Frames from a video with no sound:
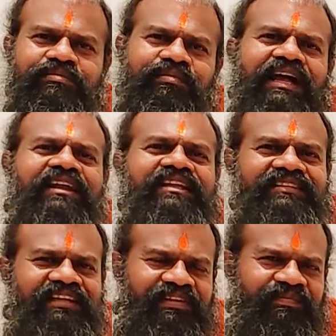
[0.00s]
मान
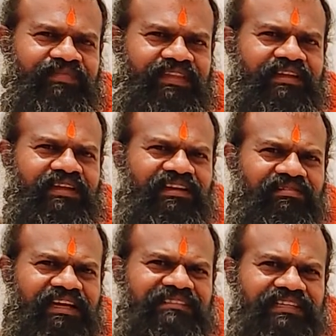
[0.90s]
लेती है
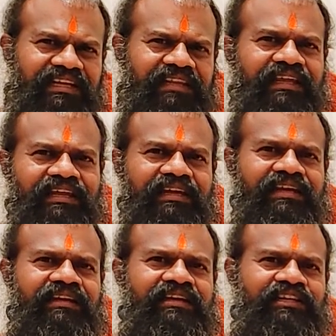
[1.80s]
वैसे ये
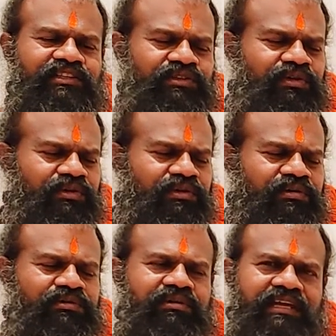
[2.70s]
दो
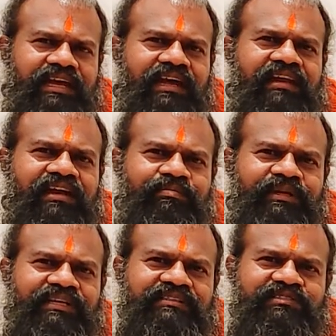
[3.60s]
ग्यारह
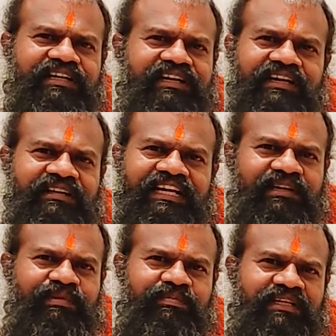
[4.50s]
बीस ट्वेंटी नाइन
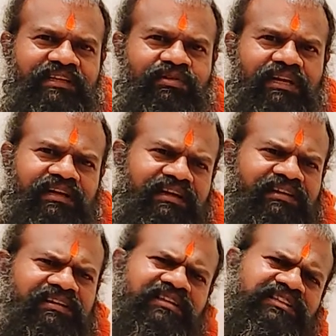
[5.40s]
डेट में पैदा हुआ है ना
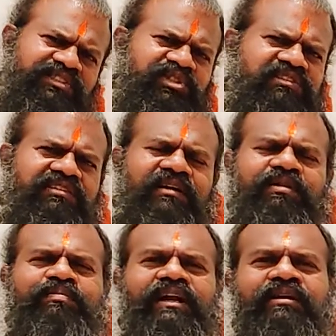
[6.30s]
जितना
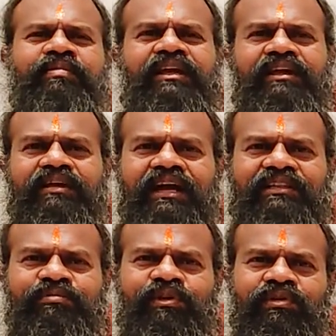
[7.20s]
भी बड़े बड़े
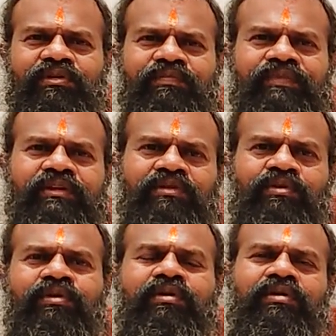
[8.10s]
आदमी हो वो